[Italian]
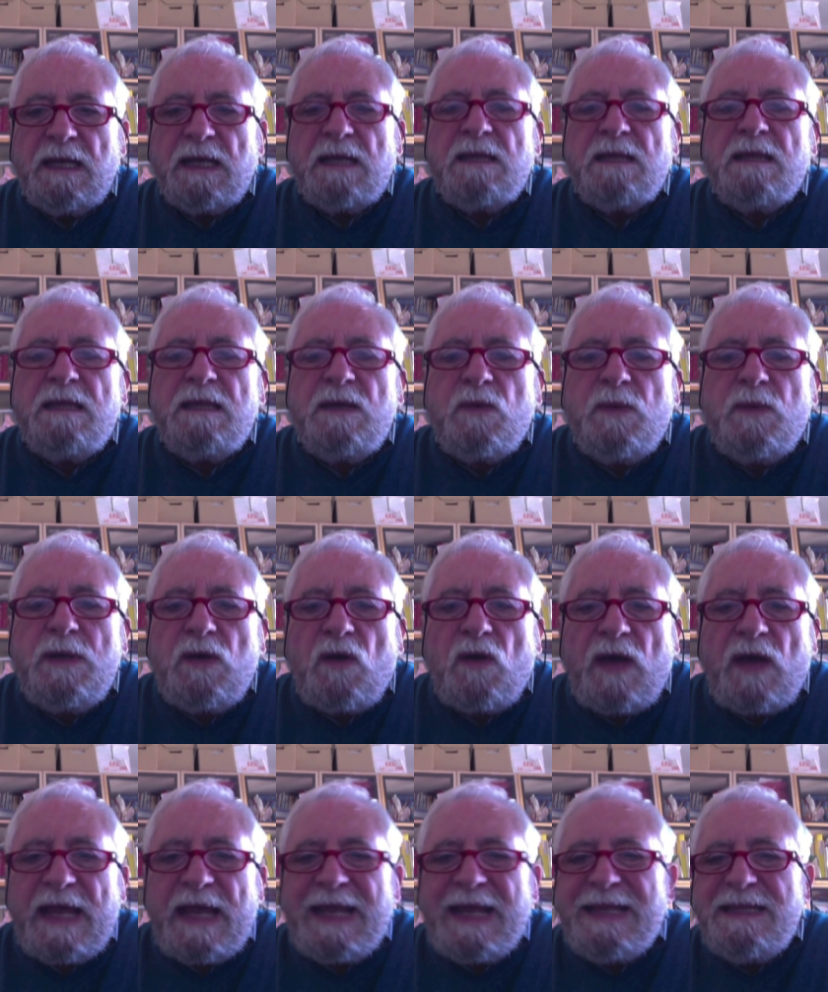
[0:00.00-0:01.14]
di quello che
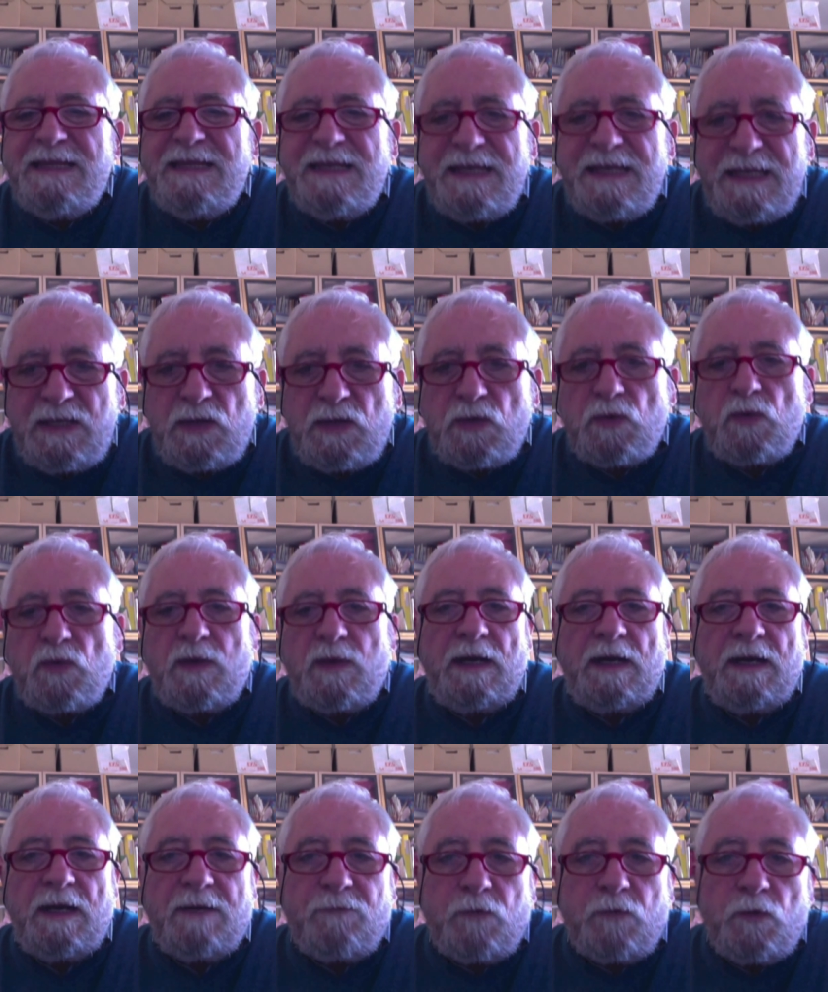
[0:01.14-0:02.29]
è il diritto al
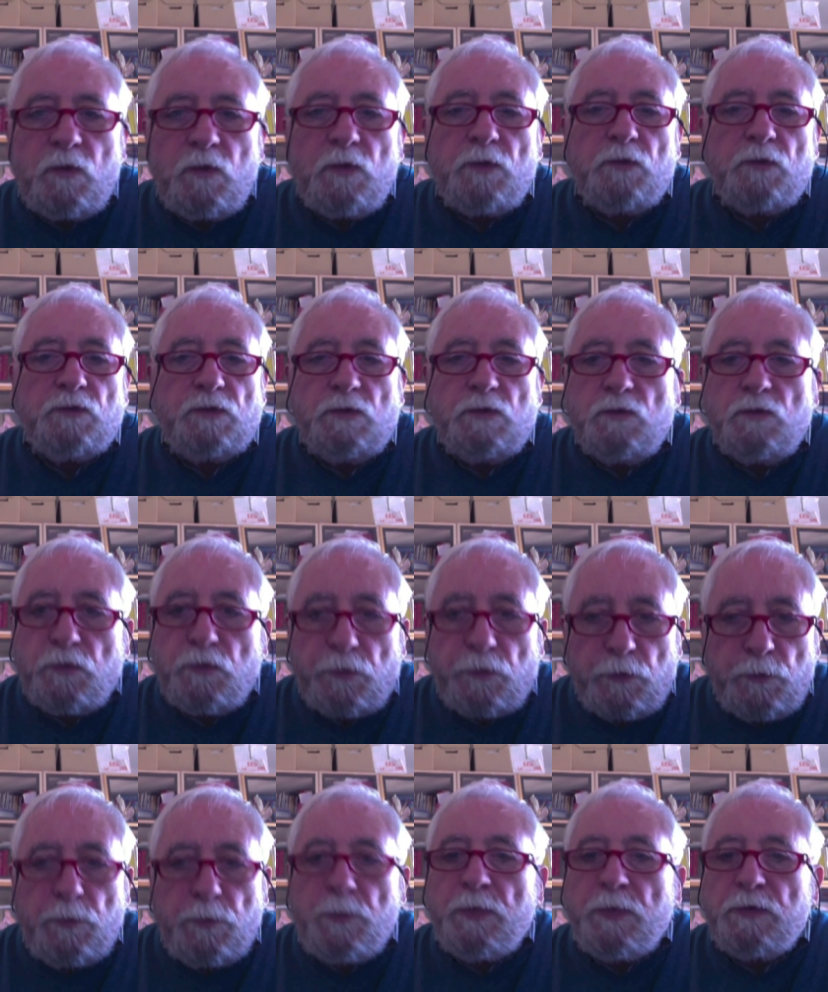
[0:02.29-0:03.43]
lavoro di un
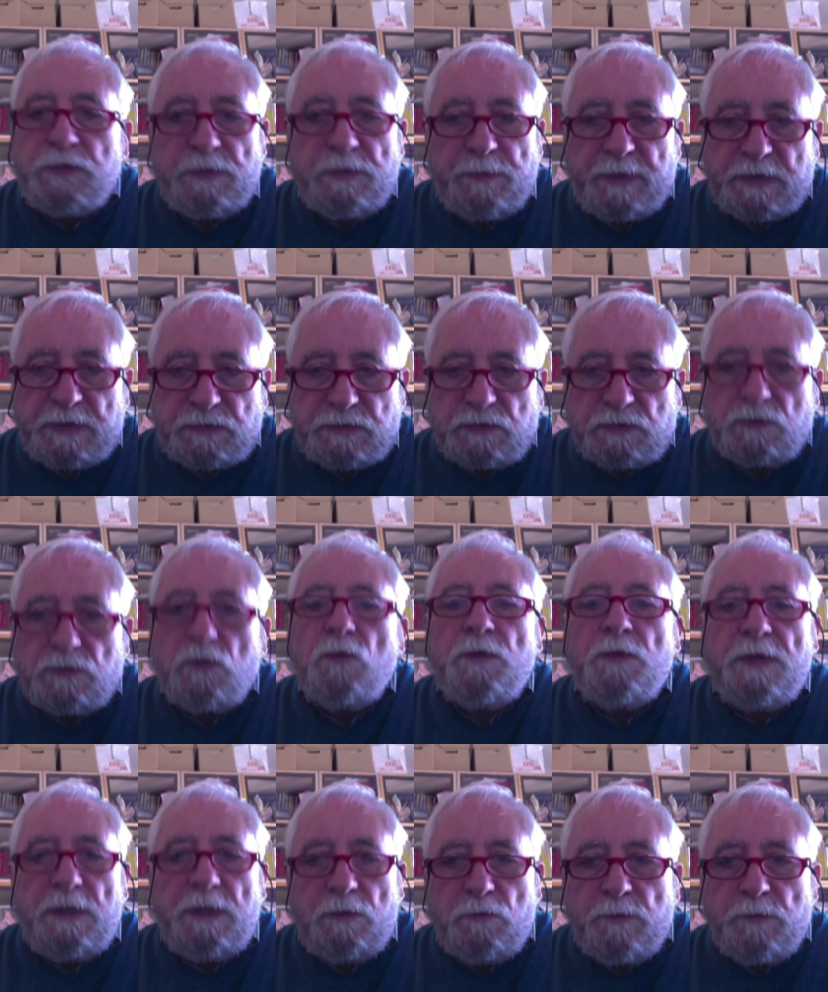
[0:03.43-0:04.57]
gruppo di
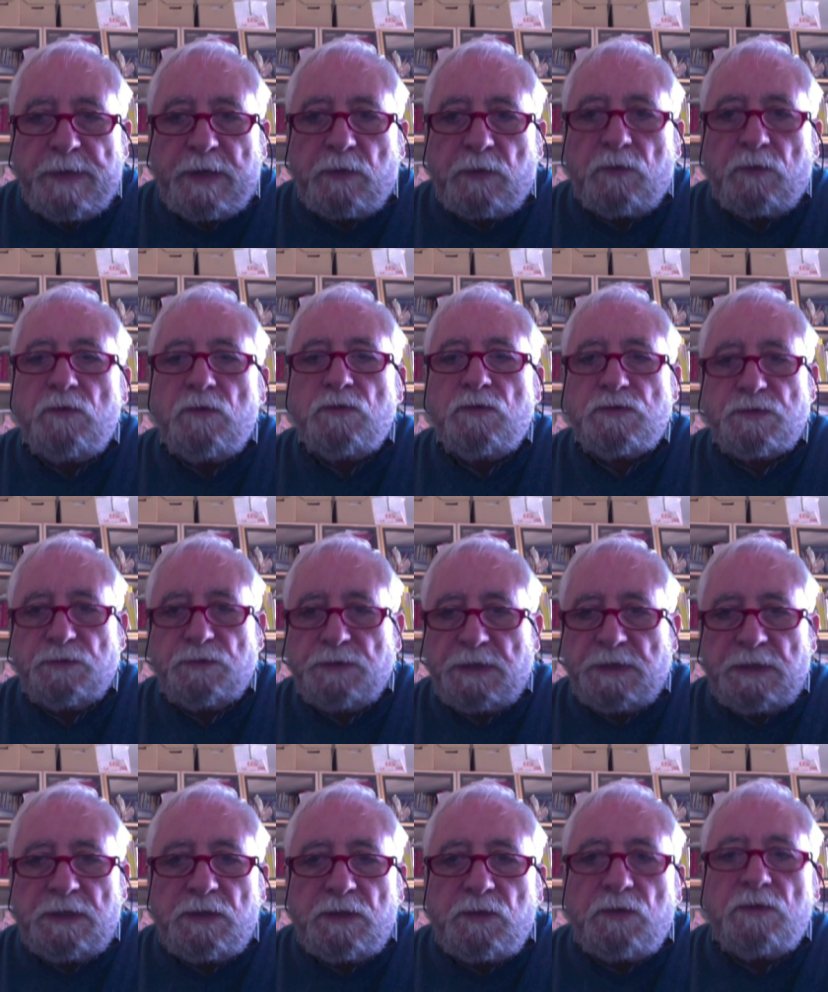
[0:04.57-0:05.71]
persone numeroso,
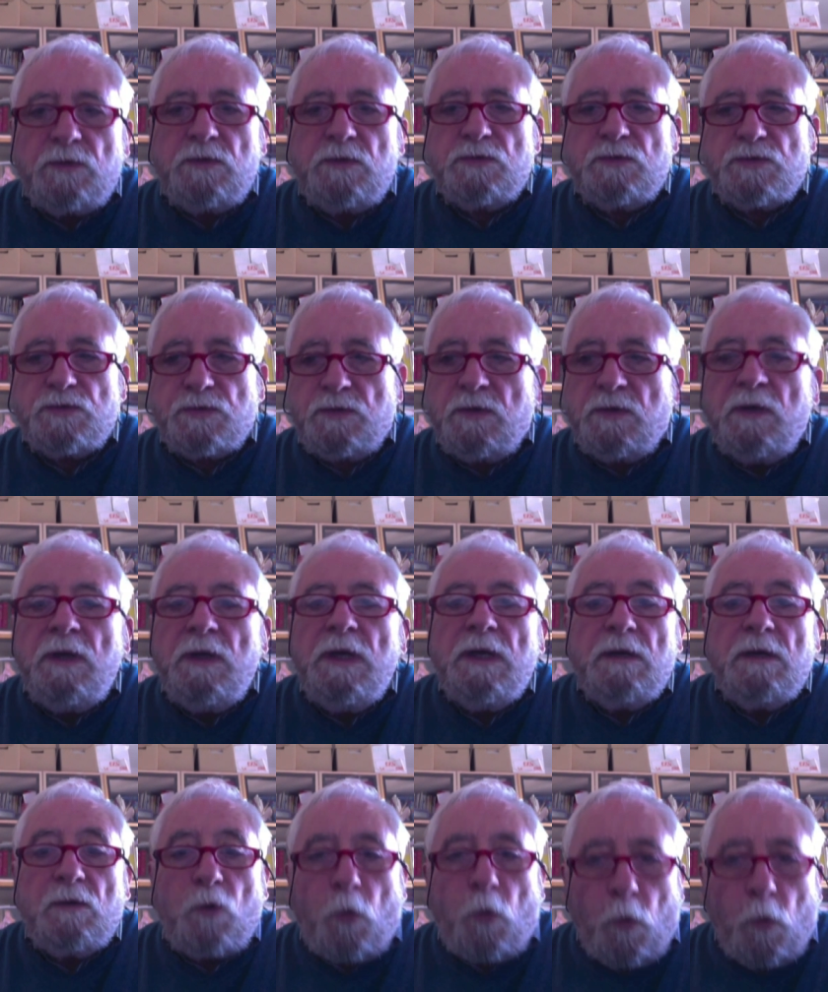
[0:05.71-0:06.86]
dignitoso,
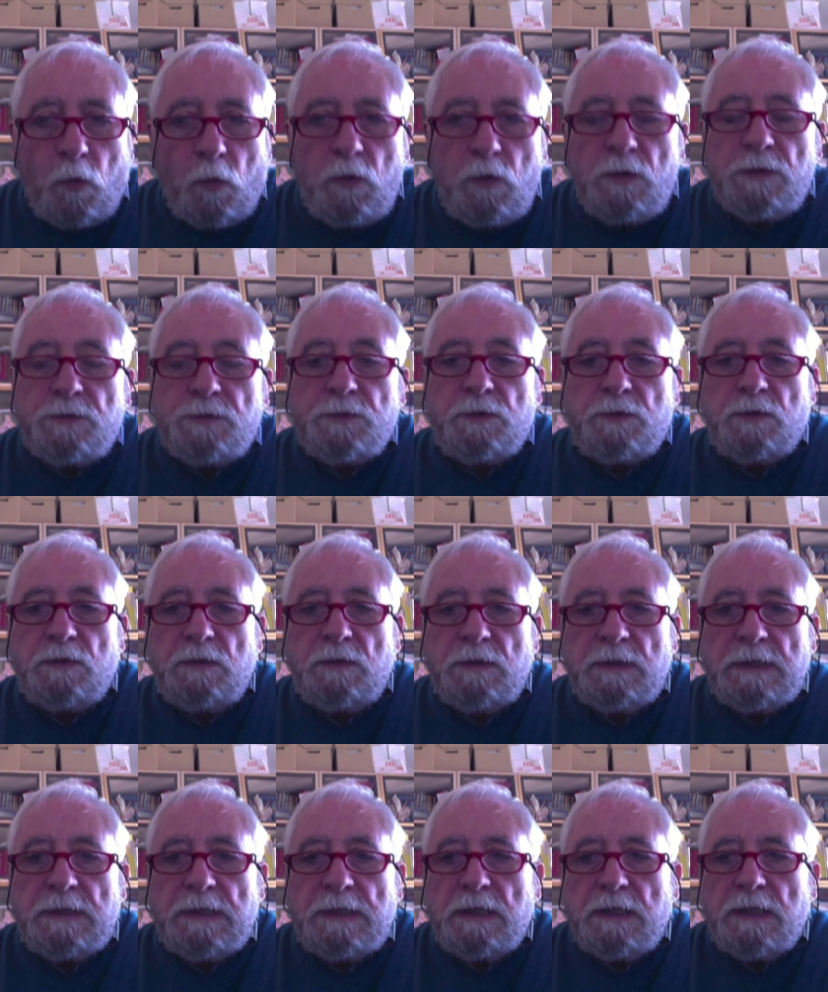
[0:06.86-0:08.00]
colto,
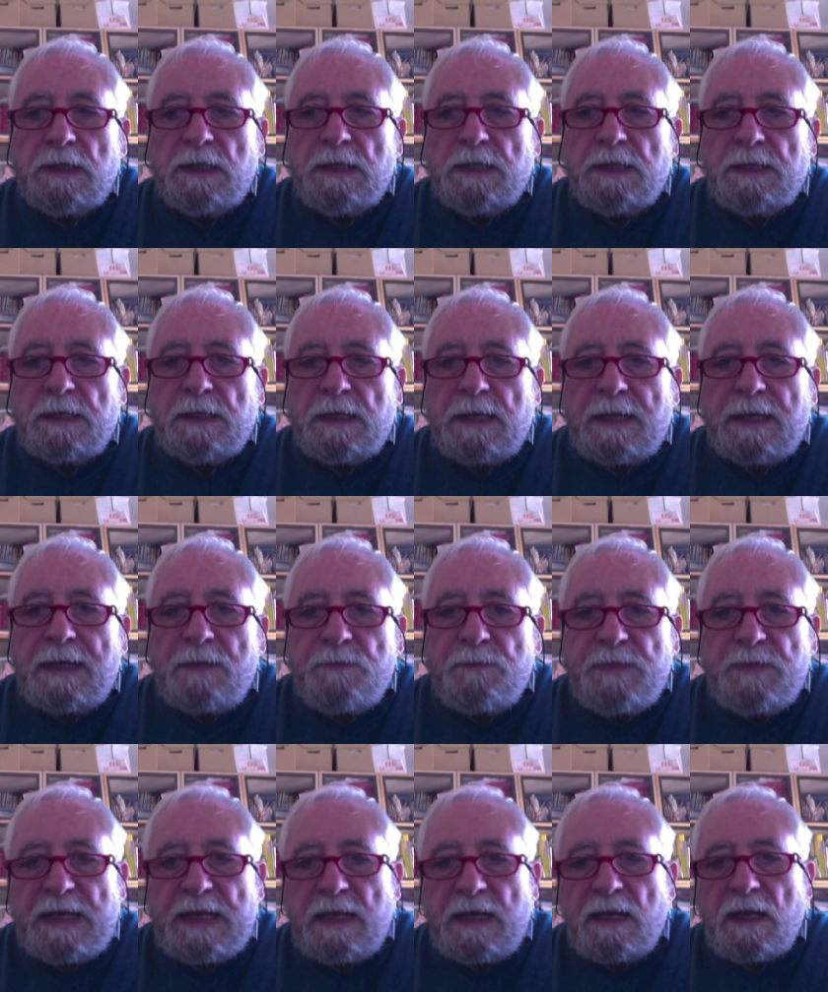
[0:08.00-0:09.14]

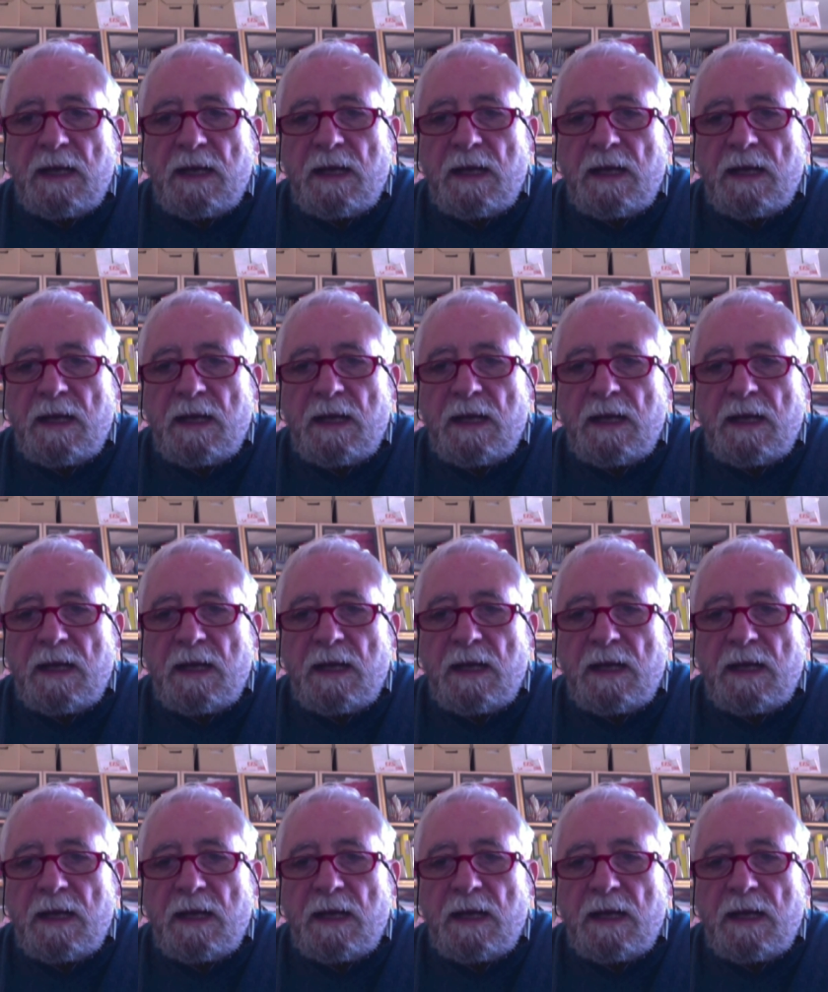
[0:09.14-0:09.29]
abbia